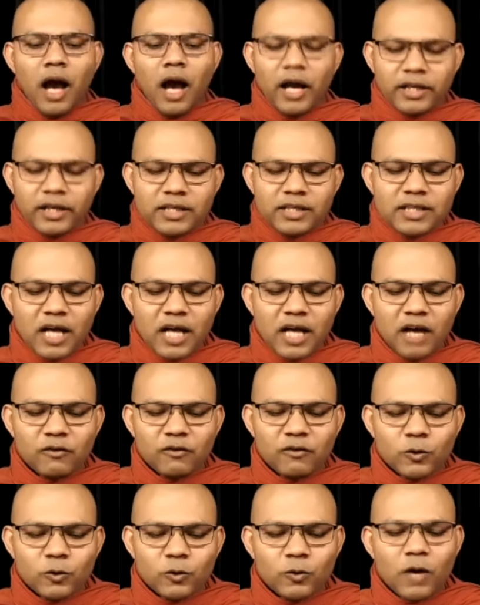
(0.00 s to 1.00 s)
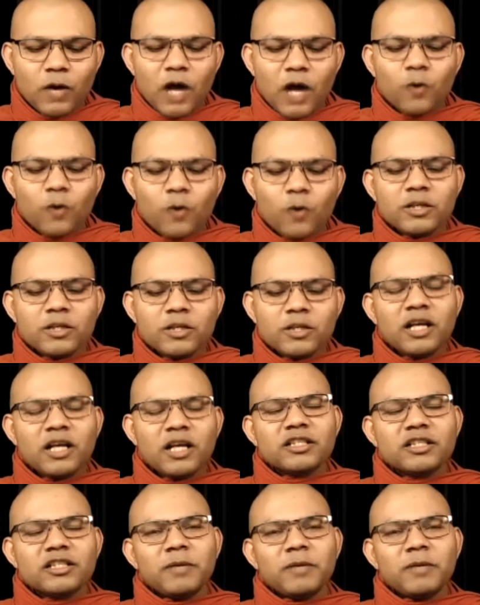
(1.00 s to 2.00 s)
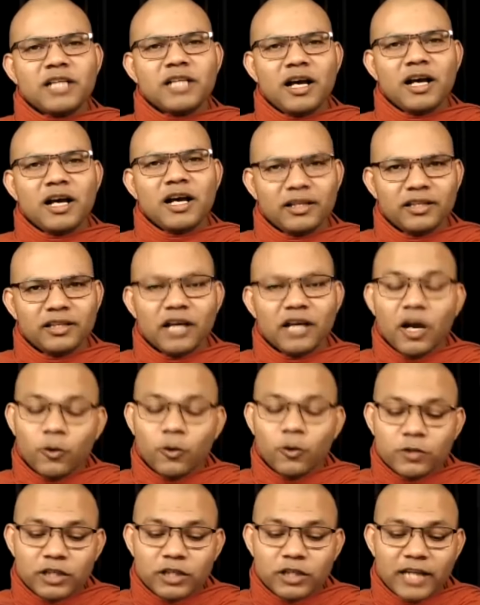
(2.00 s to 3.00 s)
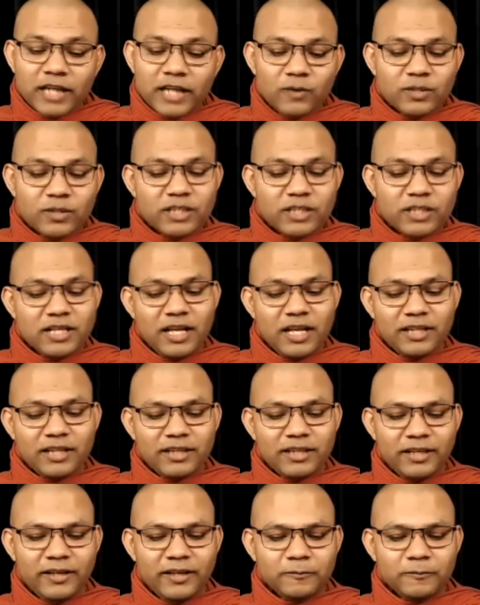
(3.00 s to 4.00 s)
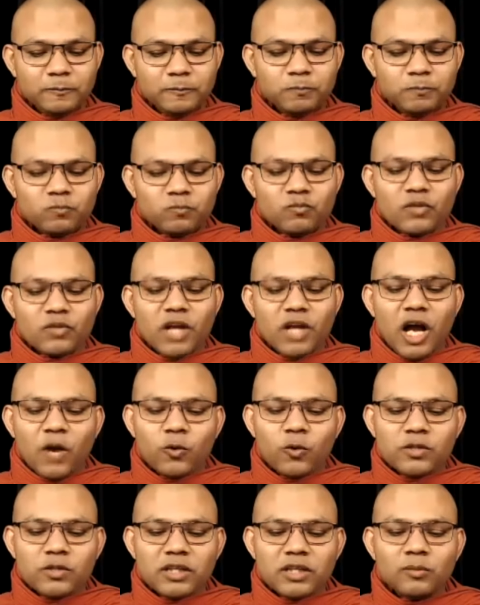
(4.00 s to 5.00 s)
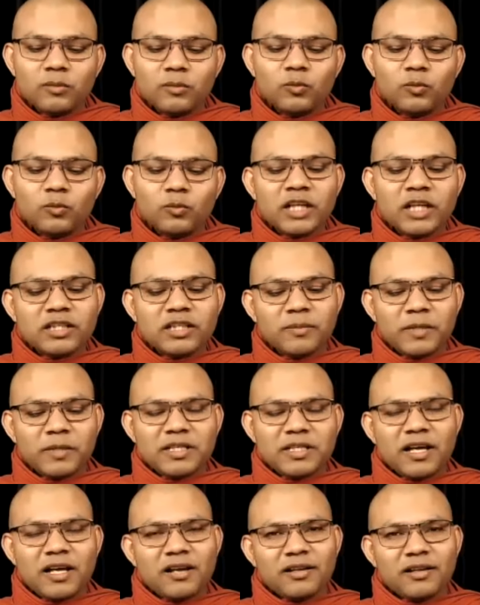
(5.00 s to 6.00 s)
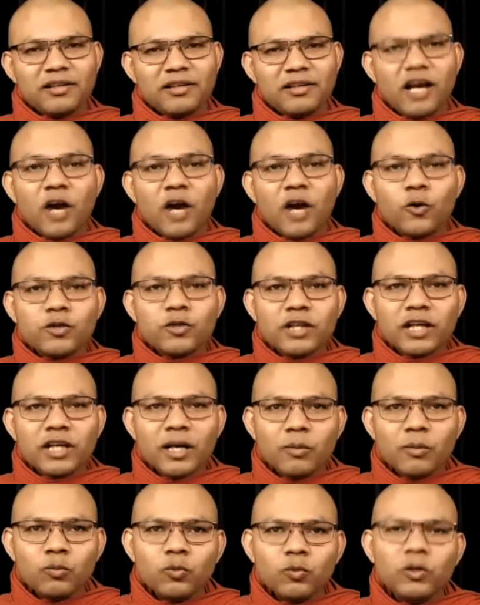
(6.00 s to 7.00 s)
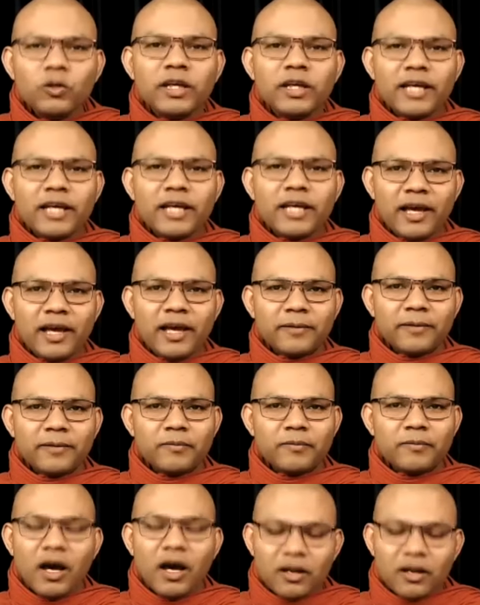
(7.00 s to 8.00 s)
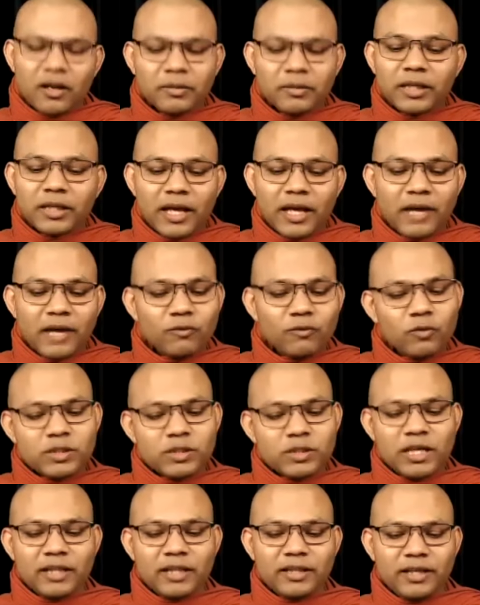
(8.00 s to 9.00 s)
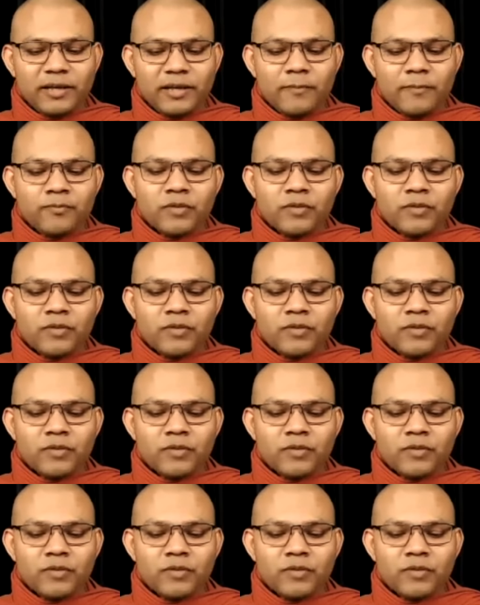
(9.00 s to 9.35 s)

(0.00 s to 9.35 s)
आर्य सावको अकुशलांच पजानाती अकुशल क्या है उसे जानते हैं अकुशल मूलंच पजानाती अकुशल का मूल क्या है आरंभ क्या है वो जानते हैं